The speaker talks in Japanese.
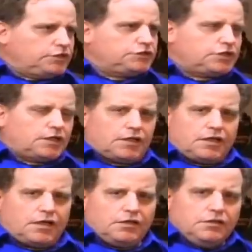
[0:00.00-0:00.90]
引したか
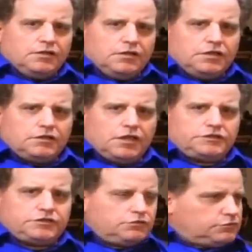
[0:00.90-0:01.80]
ら、日
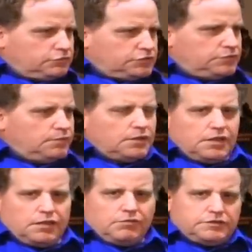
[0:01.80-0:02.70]
立と東芝
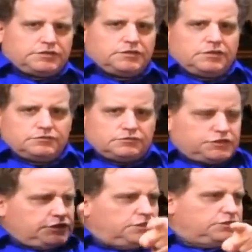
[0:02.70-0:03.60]
がウェスティングハウスと
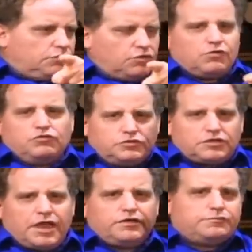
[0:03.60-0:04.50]
GE を
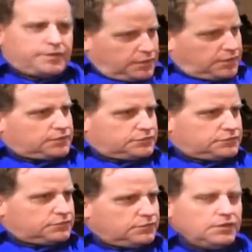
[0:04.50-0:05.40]
訴えるべきなんで
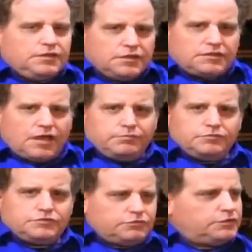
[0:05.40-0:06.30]
すよ。で多
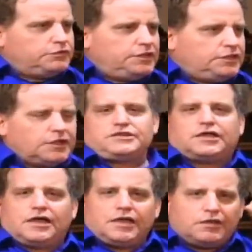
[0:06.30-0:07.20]
分それを言い出し
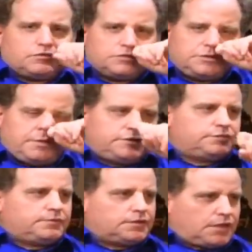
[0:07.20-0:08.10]
たから東芝い
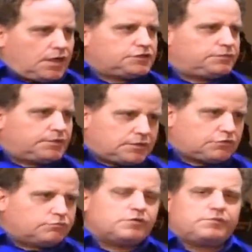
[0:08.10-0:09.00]
じめが始まった
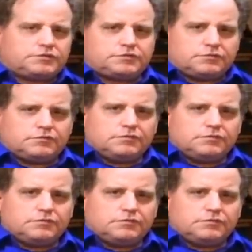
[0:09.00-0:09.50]
と思いますよ。